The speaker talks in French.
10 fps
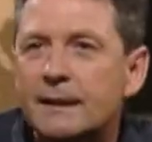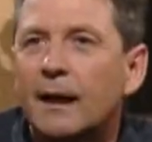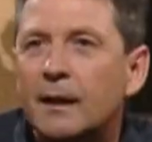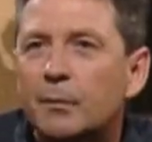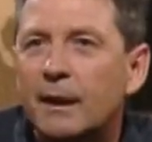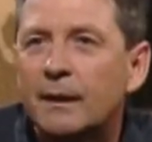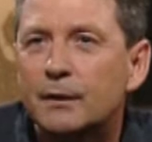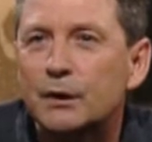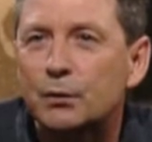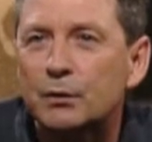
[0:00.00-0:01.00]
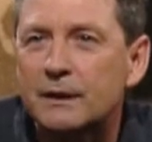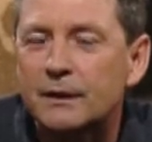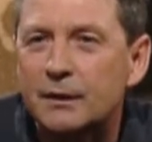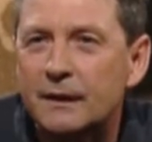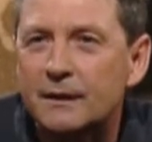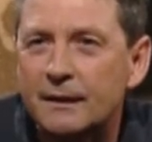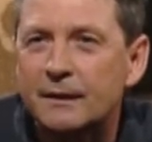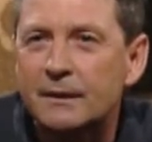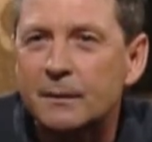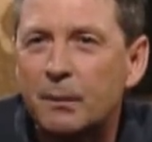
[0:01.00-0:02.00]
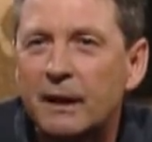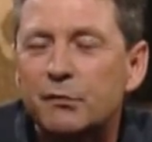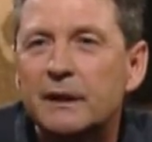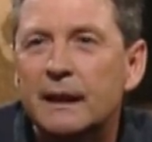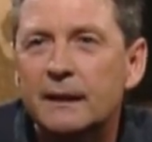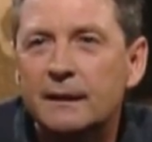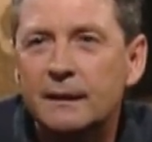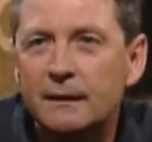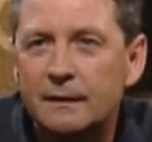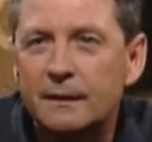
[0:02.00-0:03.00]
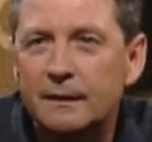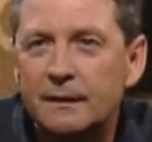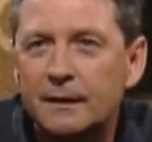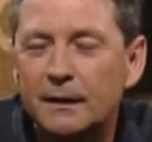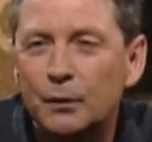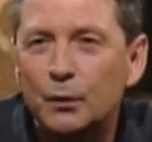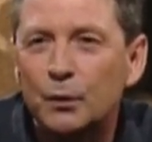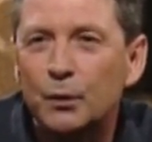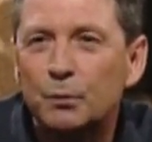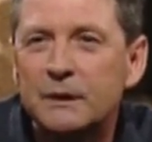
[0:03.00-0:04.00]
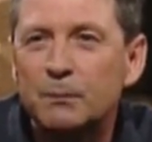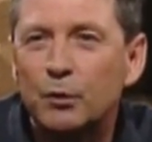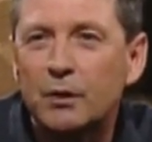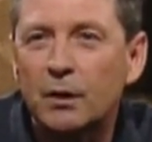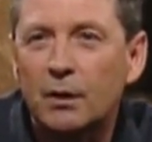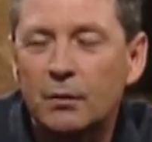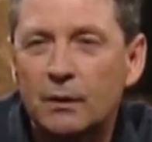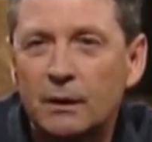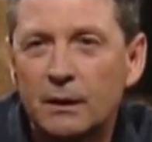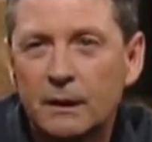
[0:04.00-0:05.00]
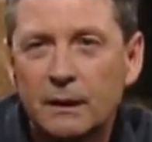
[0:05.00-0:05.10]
s'arrête pas là. Disons que ça, c'est pas la finalité, c'est le, petit moteur, quoi.